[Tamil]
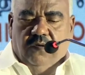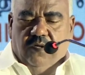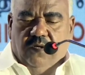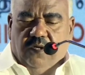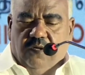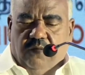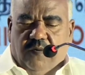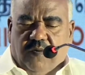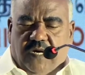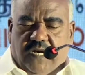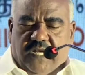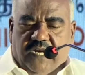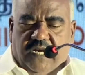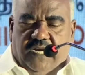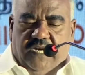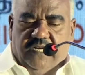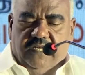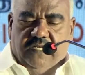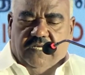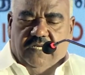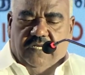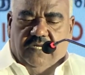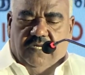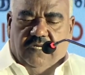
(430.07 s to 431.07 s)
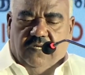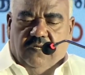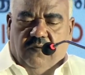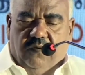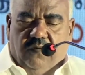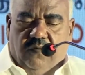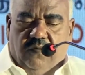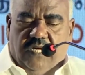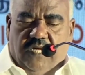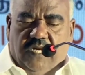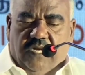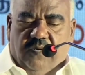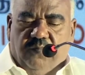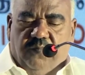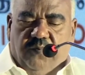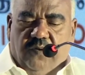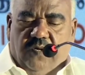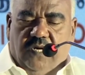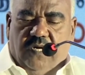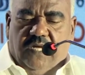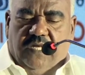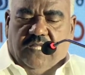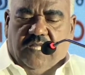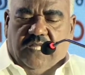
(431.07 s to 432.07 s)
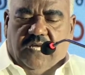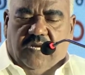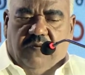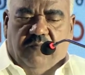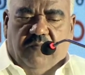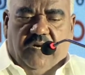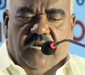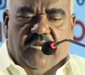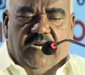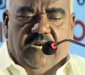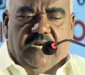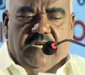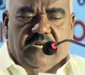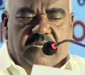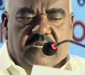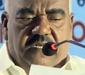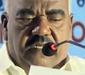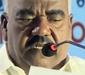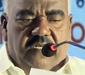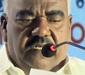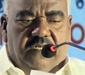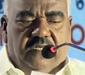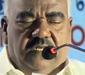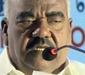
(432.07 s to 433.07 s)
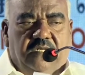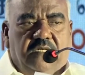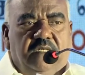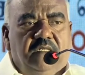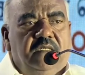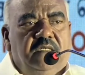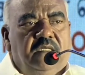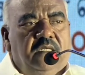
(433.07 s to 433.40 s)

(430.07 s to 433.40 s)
ஒரு மாநாடு உலக பொருளாதார மாநாடு இருக்குன்னு